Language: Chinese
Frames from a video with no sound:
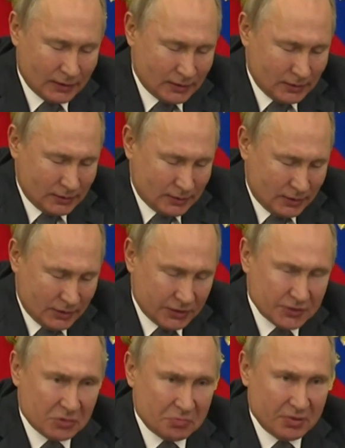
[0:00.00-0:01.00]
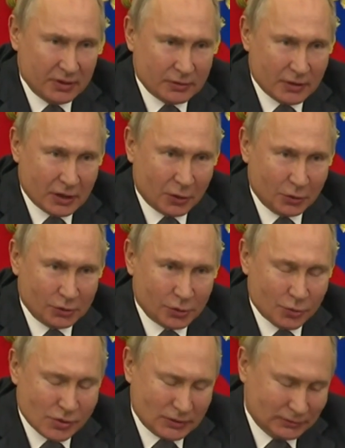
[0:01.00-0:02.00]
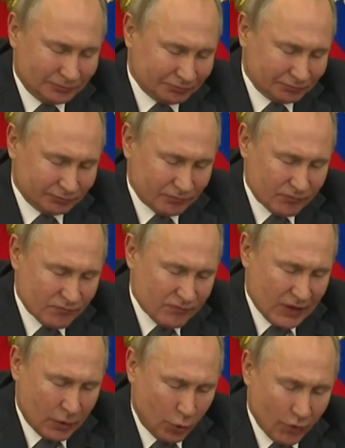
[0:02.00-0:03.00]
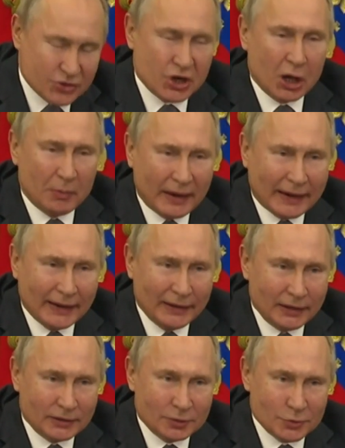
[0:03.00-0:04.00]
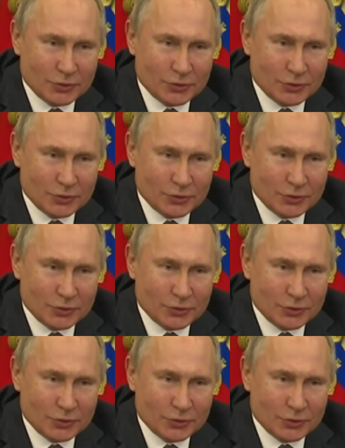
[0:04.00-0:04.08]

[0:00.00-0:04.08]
来，双方团队在极端天气下辛勤工作，